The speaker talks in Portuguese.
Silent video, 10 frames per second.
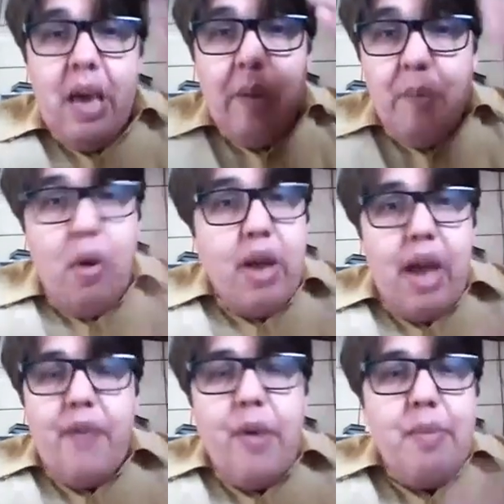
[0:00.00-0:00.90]
Porque
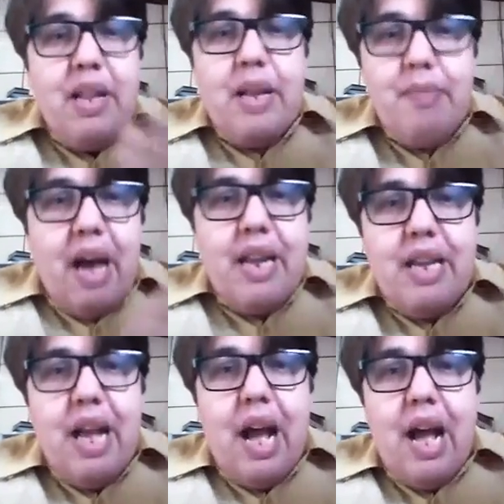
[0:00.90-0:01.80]
a família de
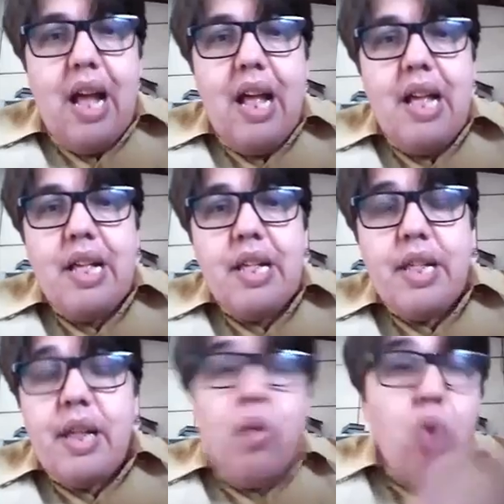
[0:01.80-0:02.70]
Maria
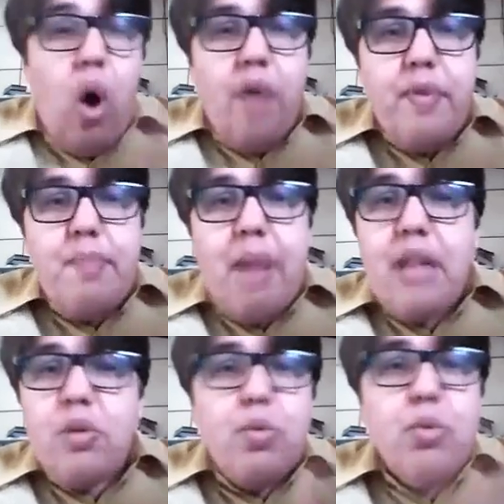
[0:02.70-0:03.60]
são nove,
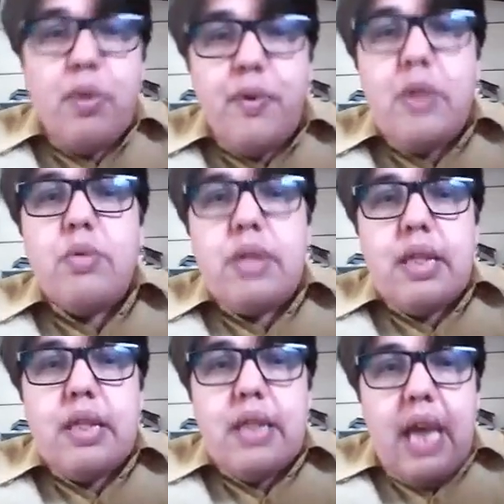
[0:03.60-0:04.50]
mas um dos filhos
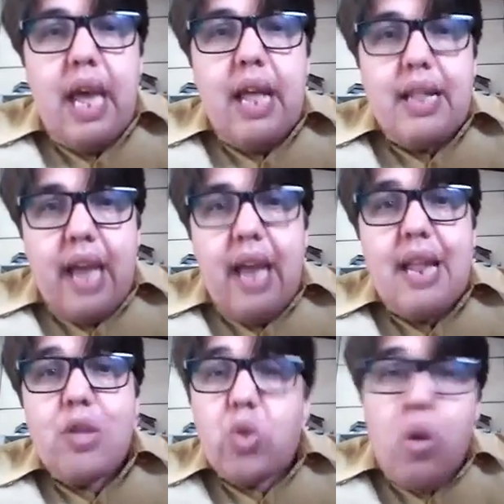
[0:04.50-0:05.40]
de,
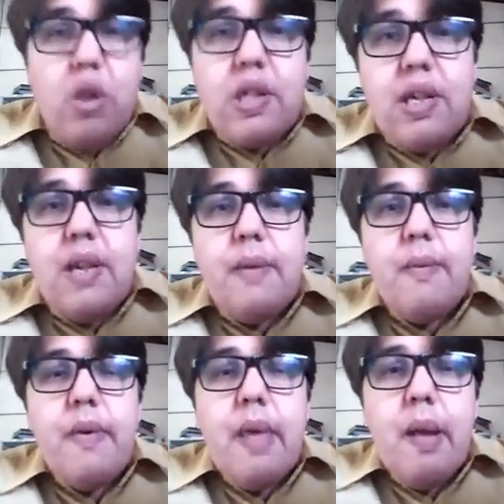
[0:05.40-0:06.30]
dela trouxe
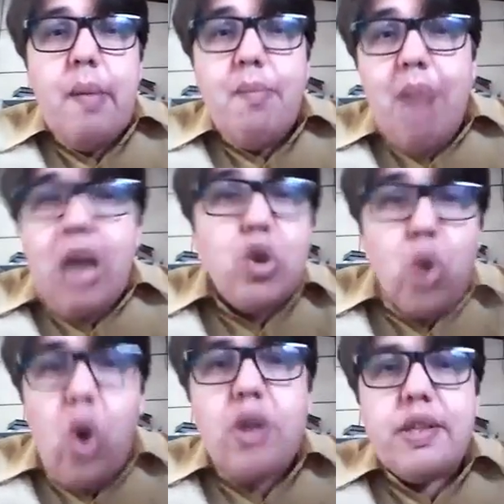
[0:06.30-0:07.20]
mais
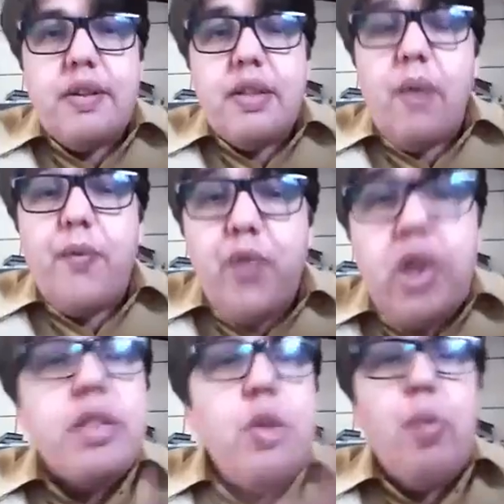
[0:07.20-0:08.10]
doze. Então,
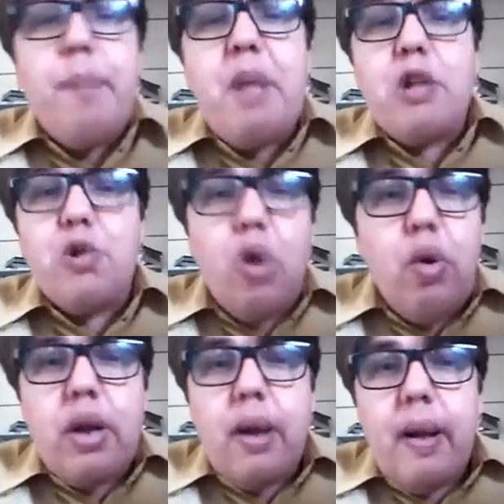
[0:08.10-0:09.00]
21
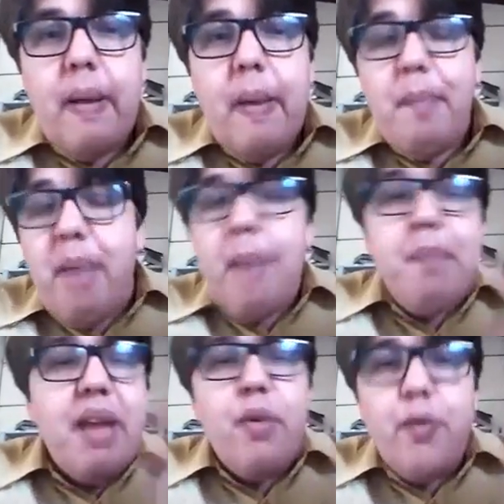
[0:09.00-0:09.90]
pessoa
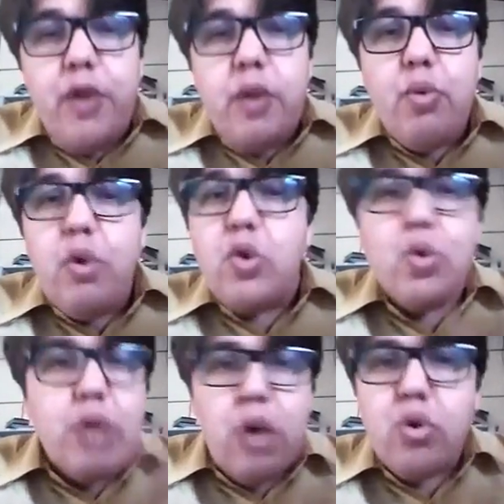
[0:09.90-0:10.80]
bebendo vinho. E os
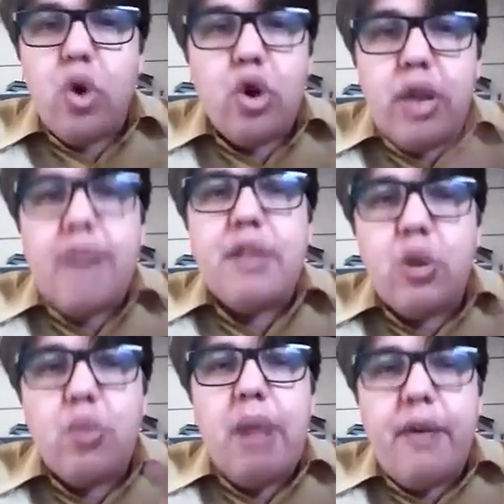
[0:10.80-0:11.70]
judeus gostavam de
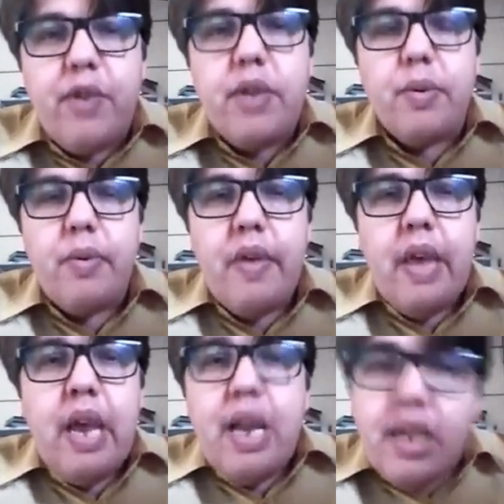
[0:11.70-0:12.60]
tomar vinho.
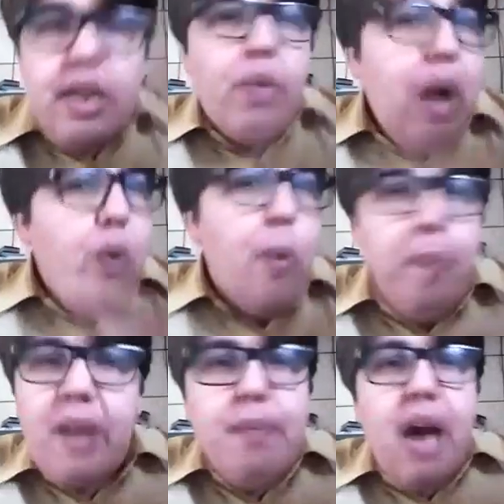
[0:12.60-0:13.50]
Então, a
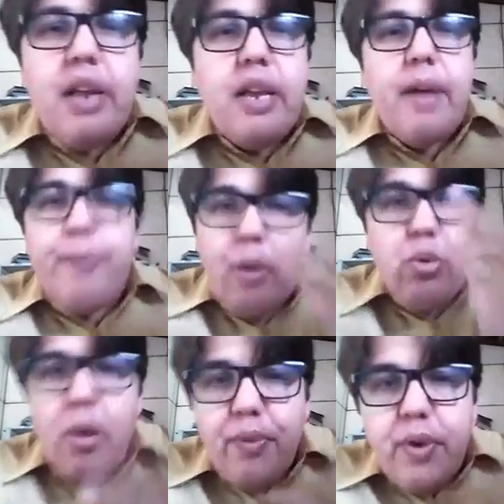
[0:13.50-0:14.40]
culpa é de Maria.
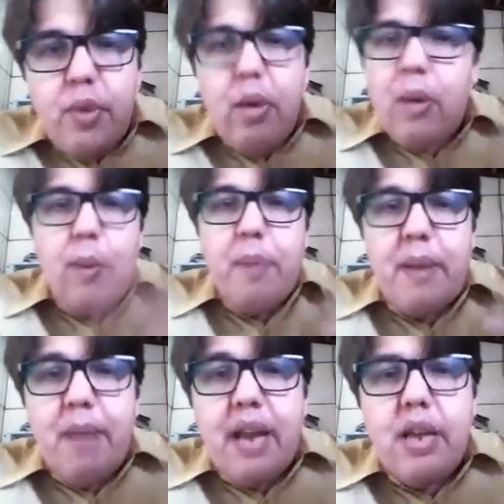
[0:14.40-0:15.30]
Faltou vinho, a culpa é
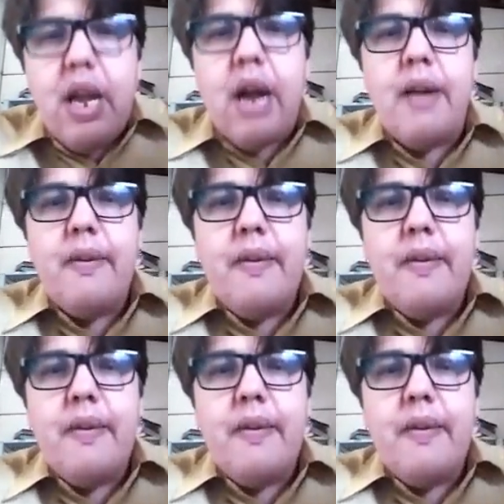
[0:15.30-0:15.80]
de Maria.